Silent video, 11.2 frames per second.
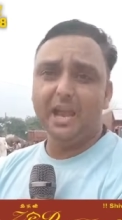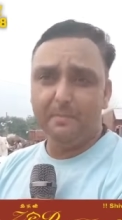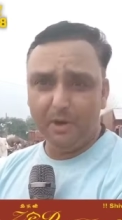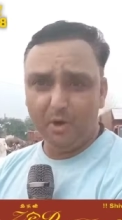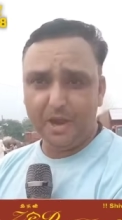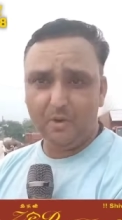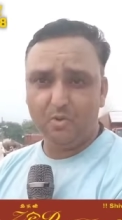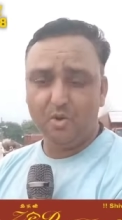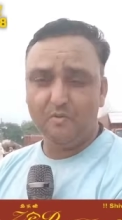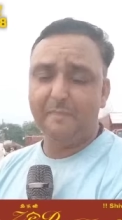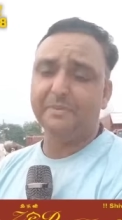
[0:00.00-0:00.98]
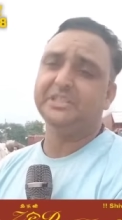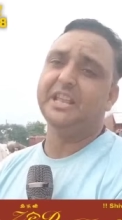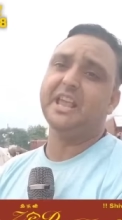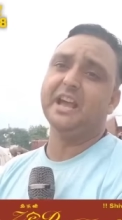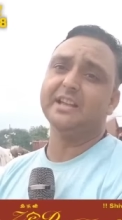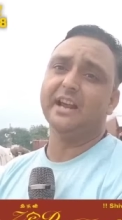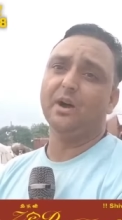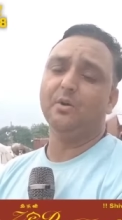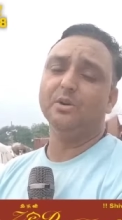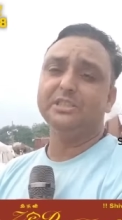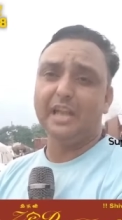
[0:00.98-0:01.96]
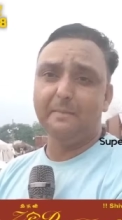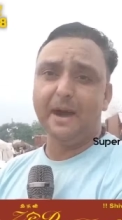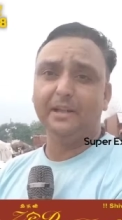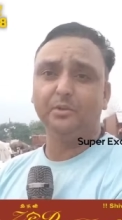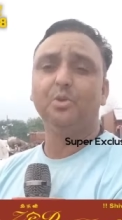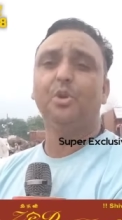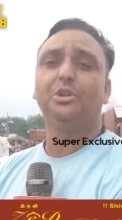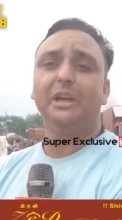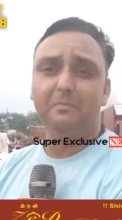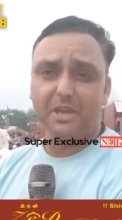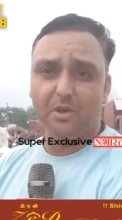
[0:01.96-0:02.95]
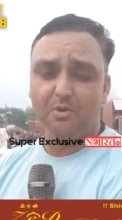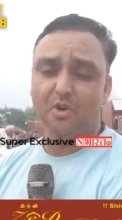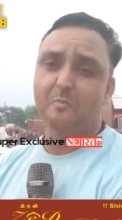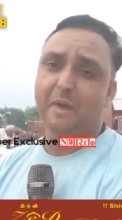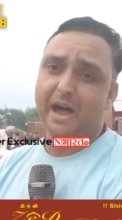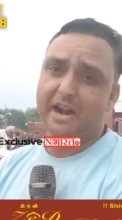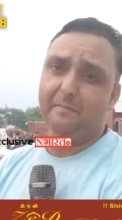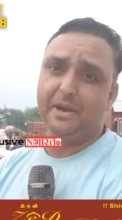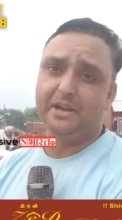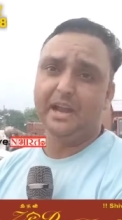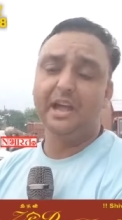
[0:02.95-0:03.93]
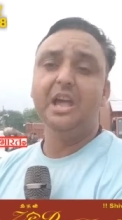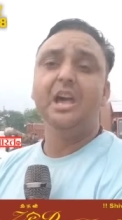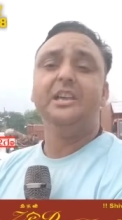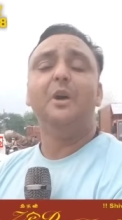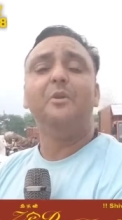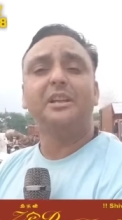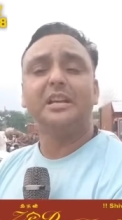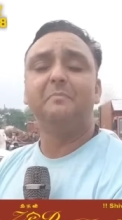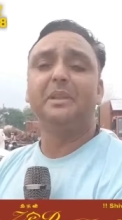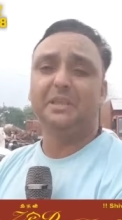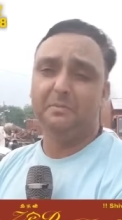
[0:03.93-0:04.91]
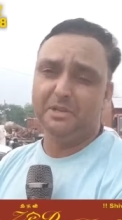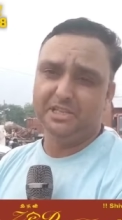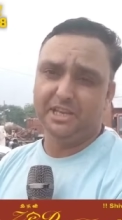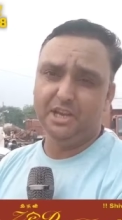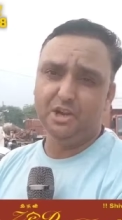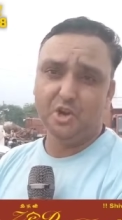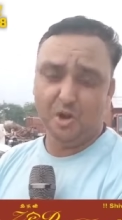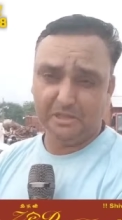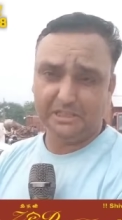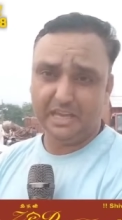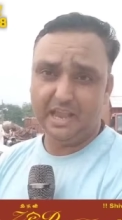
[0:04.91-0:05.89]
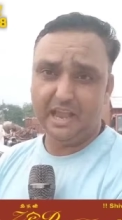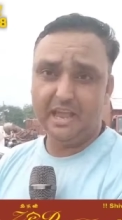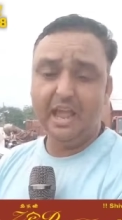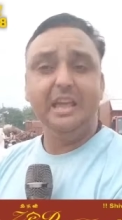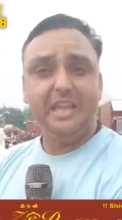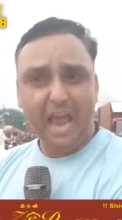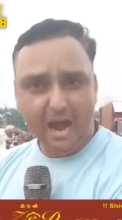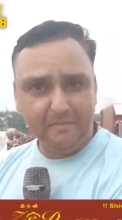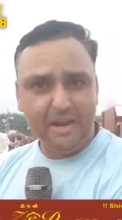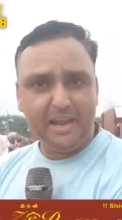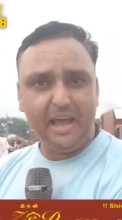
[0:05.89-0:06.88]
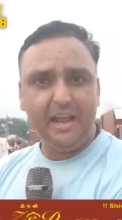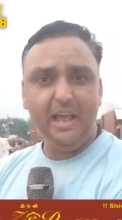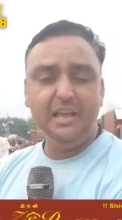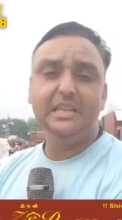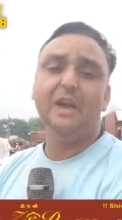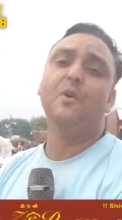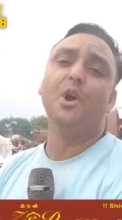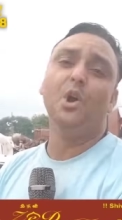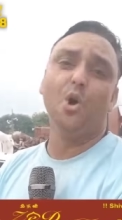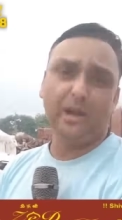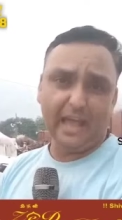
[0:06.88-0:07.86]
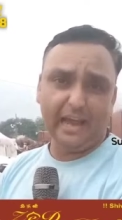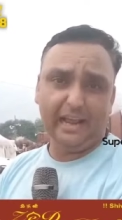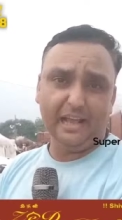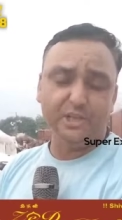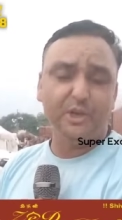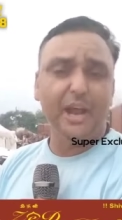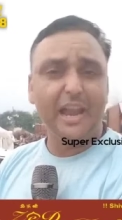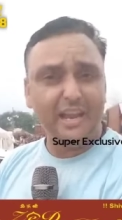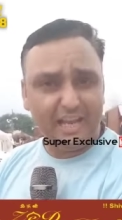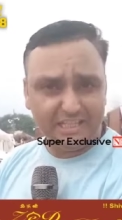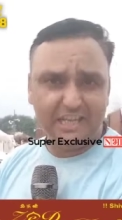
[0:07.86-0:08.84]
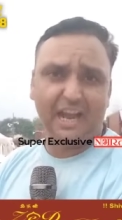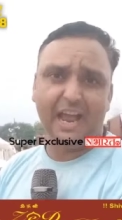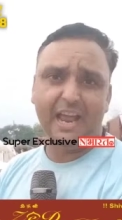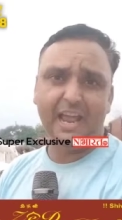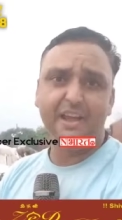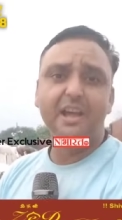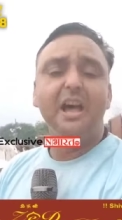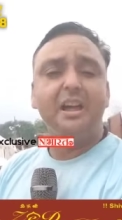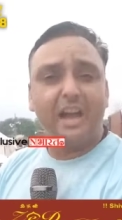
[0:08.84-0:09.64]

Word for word: एक भी रुपया उनको वापिस नहीं किया जा रहा उसके बाद उनको धमकी उनको मारना पीटना या उनके साथ बदतमीजी की नौबत आई है ये हम नहीं कह रहे ये वो लोग कह रहे हैं जिन्होंने एलिगेशन लगाए हैं